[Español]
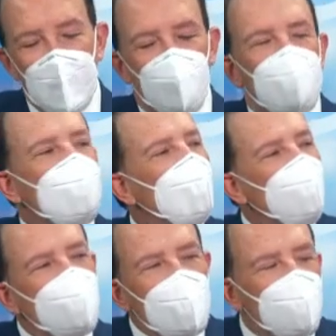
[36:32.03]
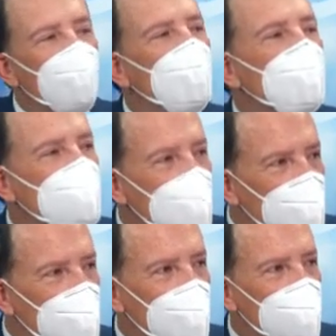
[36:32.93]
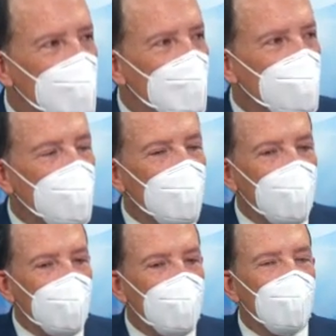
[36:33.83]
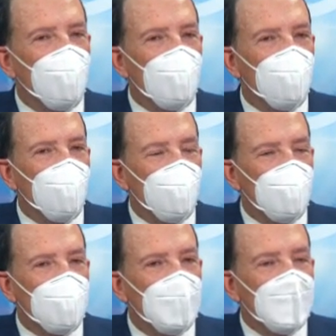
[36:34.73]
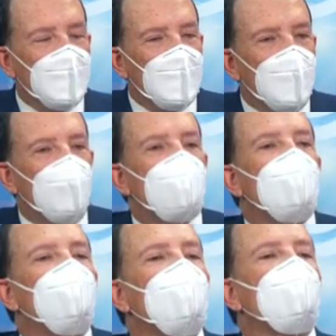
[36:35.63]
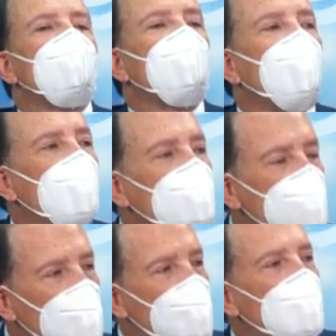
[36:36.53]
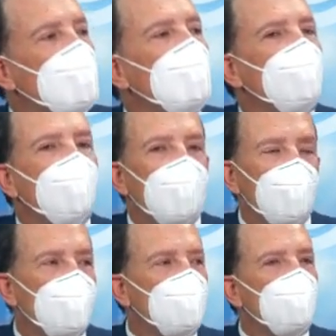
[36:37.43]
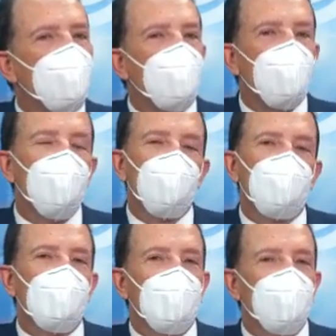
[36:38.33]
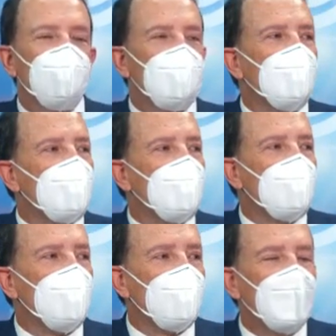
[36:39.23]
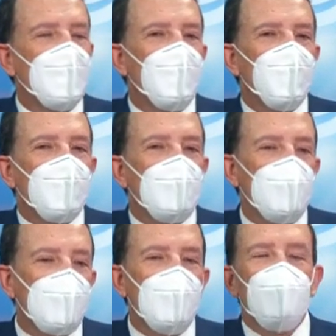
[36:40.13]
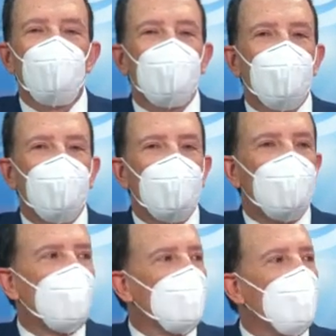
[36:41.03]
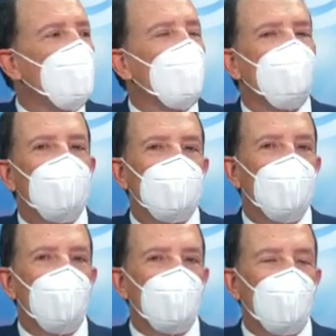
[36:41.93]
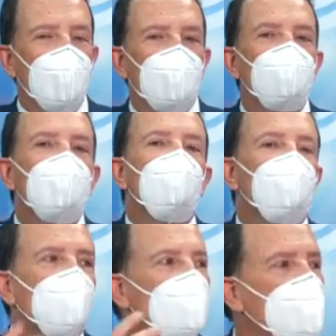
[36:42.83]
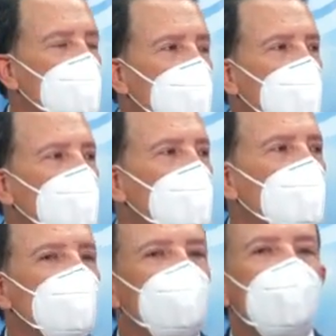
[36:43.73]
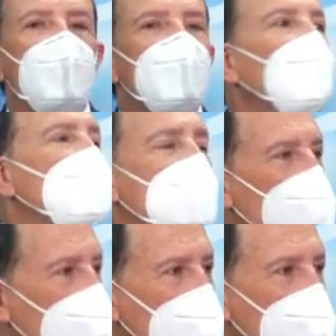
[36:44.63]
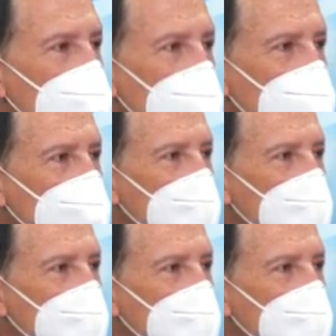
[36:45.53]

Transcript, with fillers: Entonces, si hemos hecho lo posible para que de alguna forma los impuestos podamos tratar de diferirlos un poco, pero sí tenemos que entender que tenemos que ver qué es lo que pasa del otro lado. Si nosotros no recaudamos, el Estado no camina.